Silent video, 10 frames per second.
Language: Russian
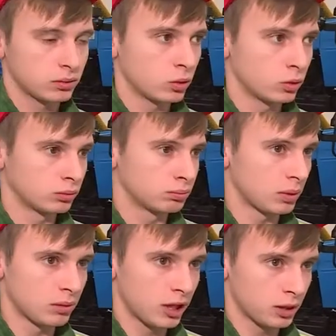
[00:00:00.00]
Он
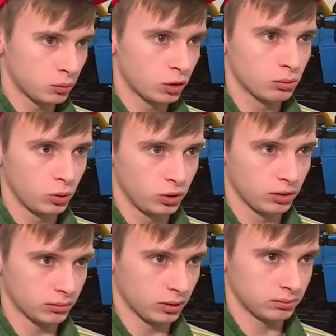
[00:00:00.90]
помогает многим
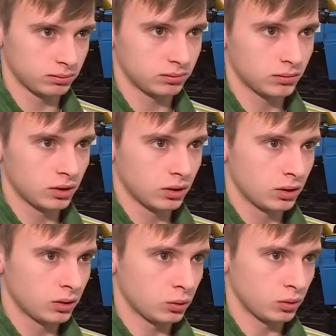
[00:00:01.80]
людям там,
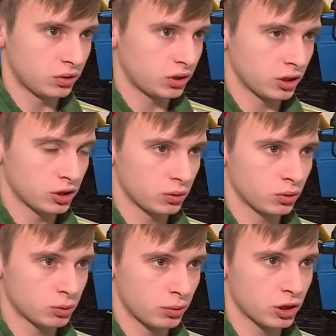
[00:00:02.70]
то есть все же у
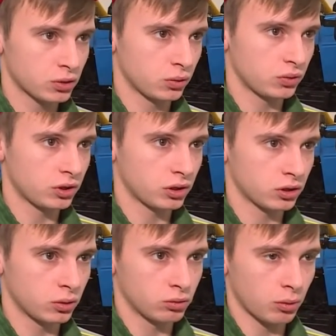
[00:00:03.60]
него спрашивают, все
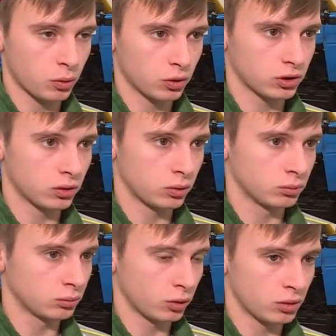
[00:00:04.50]
задают вопросы,
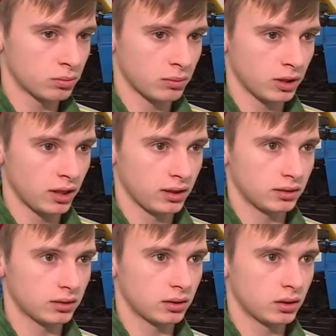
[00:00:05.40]
он многим
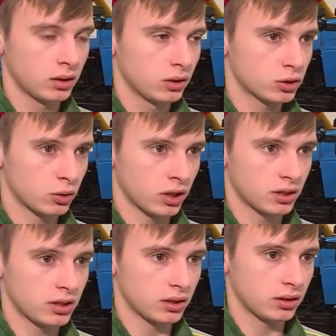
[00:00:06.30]
помогает, что
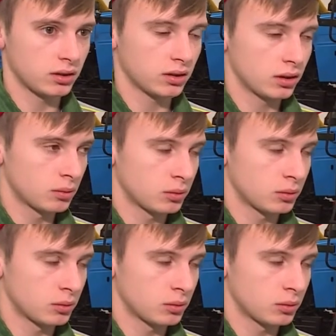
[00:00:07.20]
как сделать.